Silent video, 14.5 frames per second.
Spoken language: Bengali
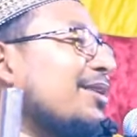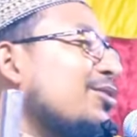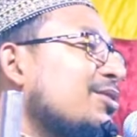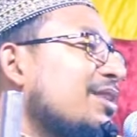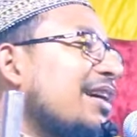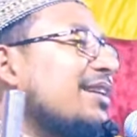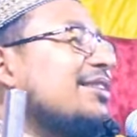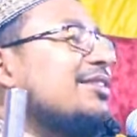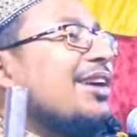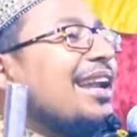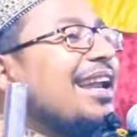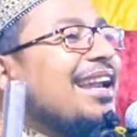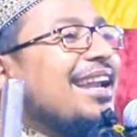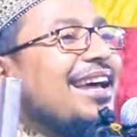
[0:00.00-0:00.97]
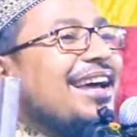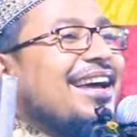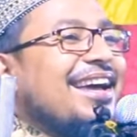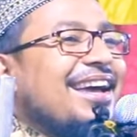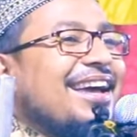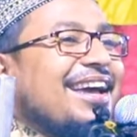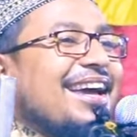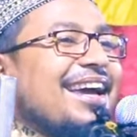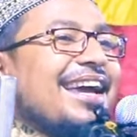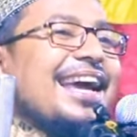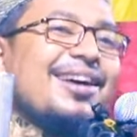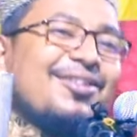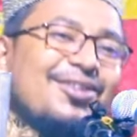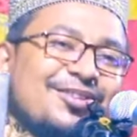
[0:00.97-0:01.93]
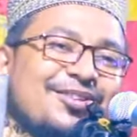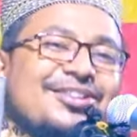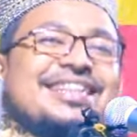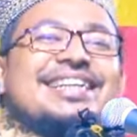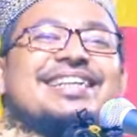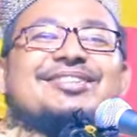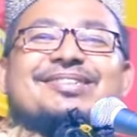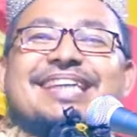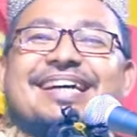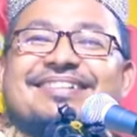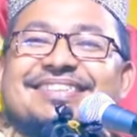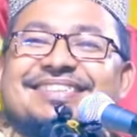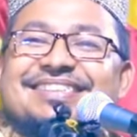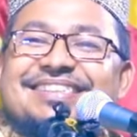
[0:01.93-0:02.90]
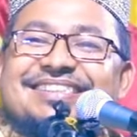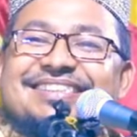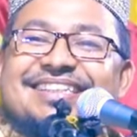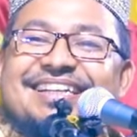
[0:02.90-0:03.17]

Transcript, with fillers: যে সোজা চল এখন তো ঠিকই সোজা হয়েছিস